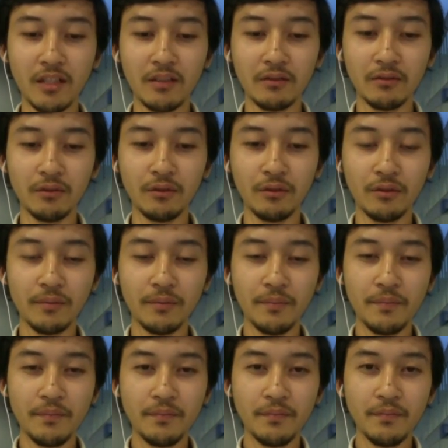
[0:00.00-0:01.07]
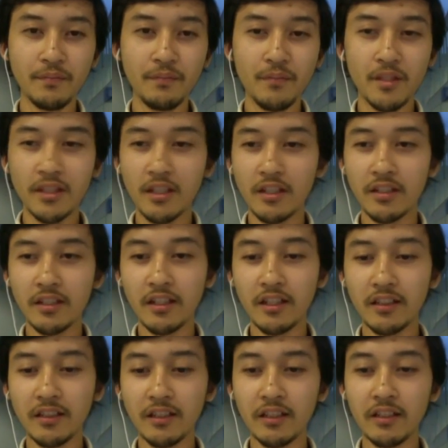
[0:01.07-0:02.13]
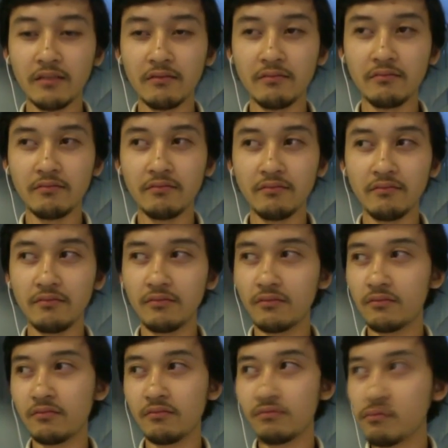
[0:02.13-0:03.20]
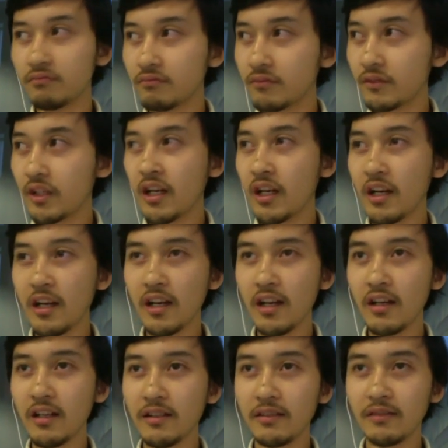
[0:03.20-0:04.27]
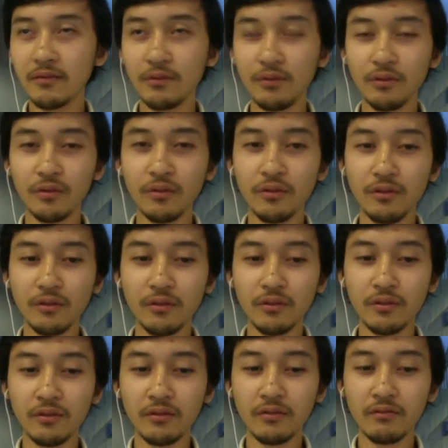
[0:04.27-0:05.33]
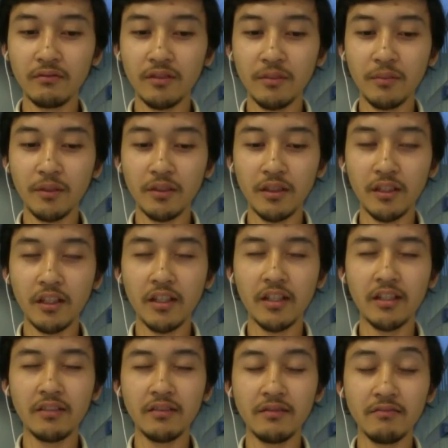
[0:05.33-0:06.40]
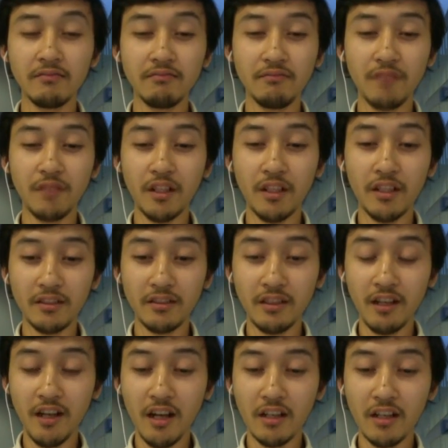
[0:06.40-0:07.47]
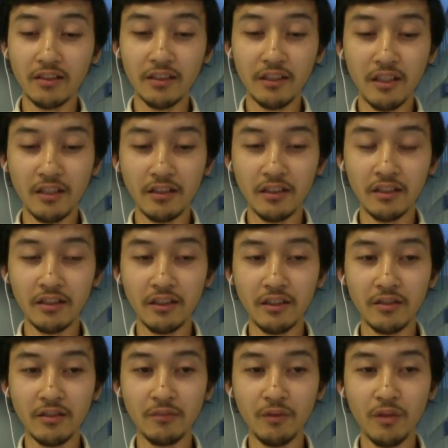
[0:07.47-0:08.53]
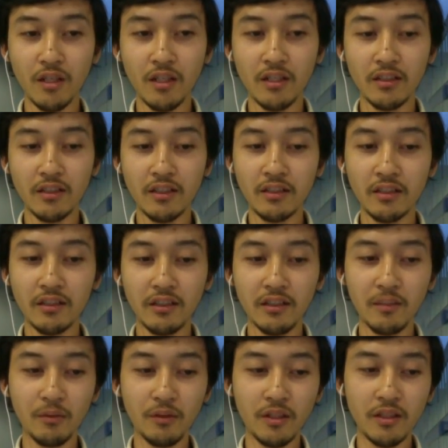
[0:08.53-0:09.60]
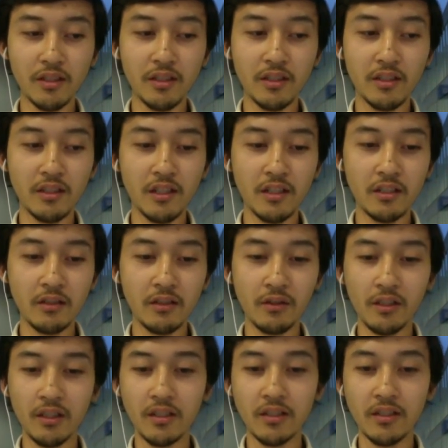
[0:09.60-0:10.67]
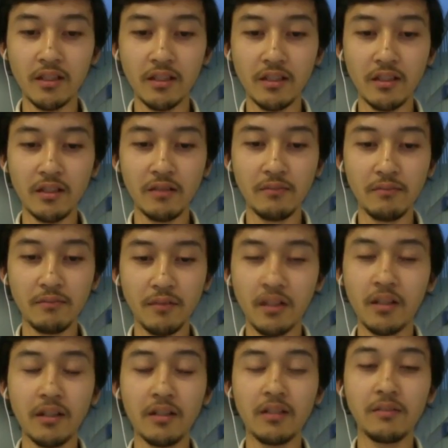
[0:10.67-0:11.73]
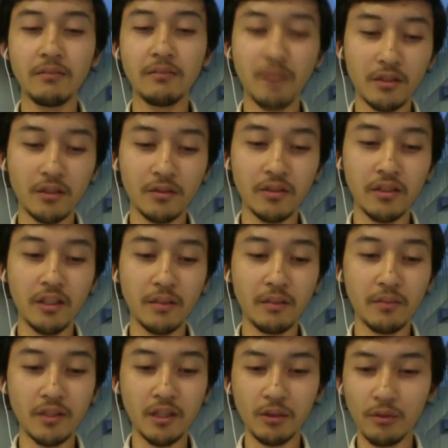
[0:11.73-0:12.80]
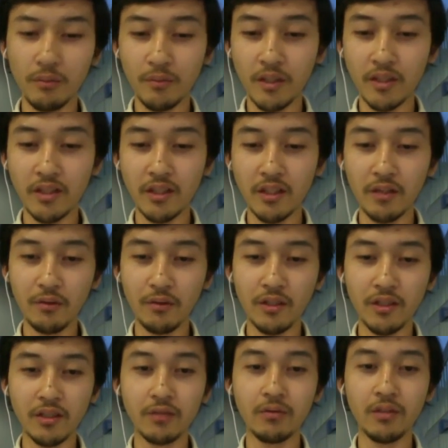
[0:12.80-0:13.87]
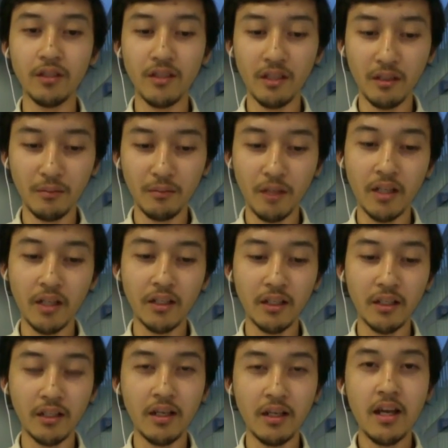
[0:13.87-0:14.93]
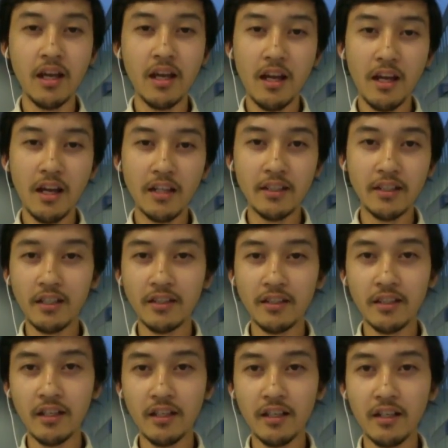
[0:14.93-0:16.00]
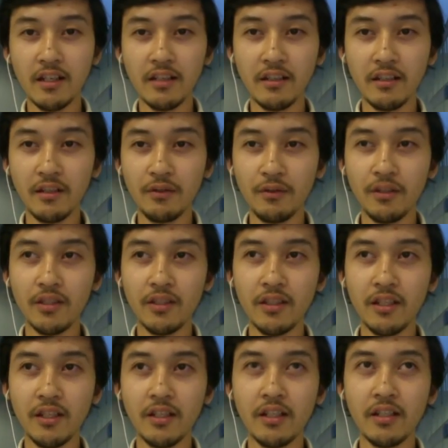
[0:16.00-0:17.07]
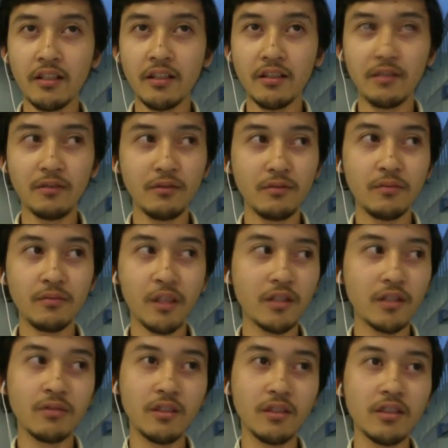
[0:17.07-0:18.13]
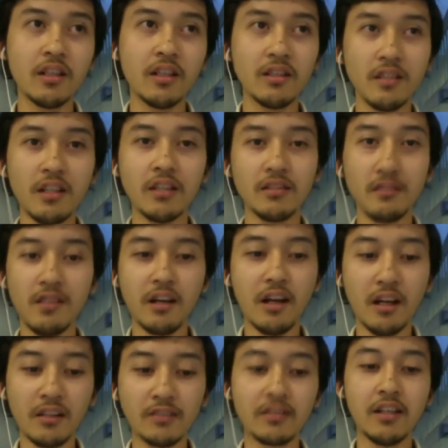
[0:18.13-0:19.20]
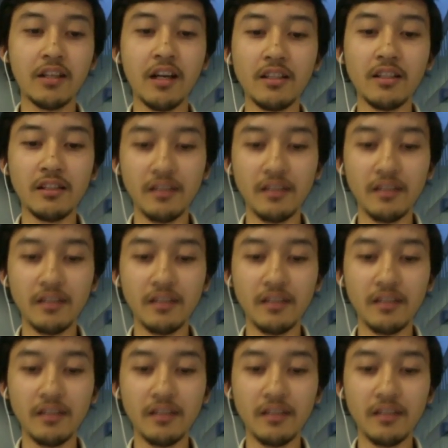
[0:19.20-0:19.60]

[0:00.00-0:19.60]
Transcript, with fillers: untuk bisa dikatakan ya untuk seperti kayak mereka senang dengan kita semua dan kita pun di sini dari organisasi eh, maksud saya Persatuan Pelajar Indonesia juga sering mengadakan acara-acara Indonesia itu mereka juga sangat-sangat senang sekali.